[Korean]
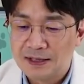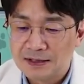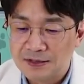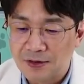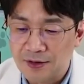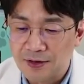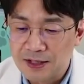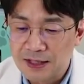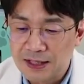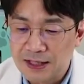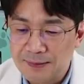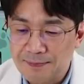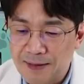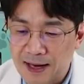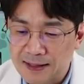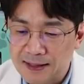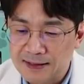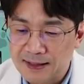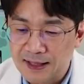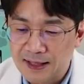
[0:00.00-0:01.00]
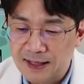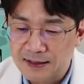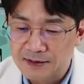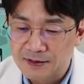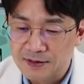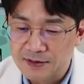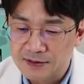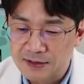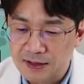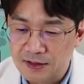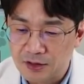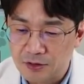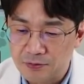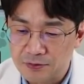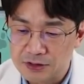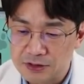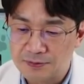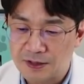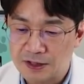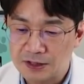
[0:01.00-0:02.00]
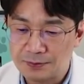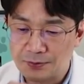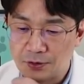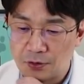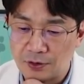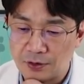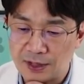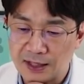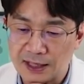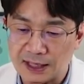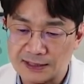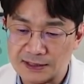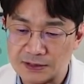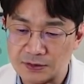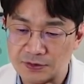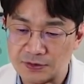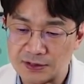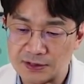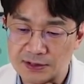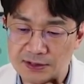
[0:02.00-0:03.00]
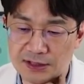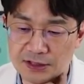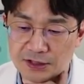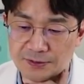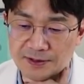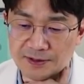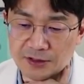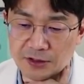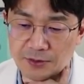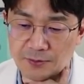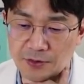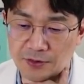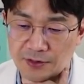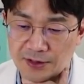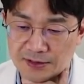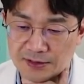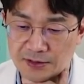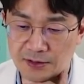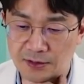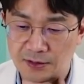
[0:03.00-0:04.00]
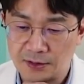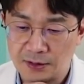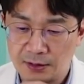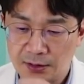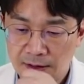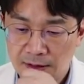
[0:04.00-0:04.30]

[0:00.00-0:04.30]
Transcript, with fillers: 저희 막내가 설사를 너무 심하게 해서 병원에 가스토리인테스탈 처방사를 먹으라 해서